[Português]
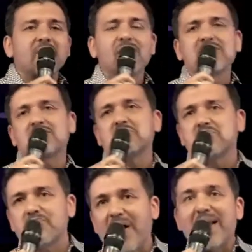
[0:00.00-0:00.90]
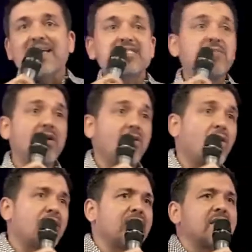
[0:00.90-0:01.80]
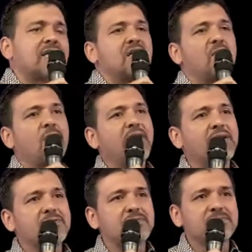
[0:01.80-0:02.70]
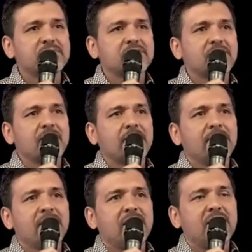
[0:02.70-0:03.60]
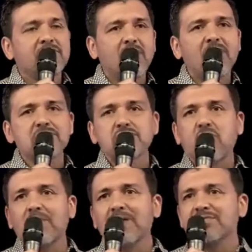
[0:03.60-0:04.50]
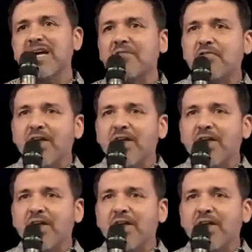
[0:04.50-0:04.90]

nós parece melhor ali naquele momento, e nós tomamos a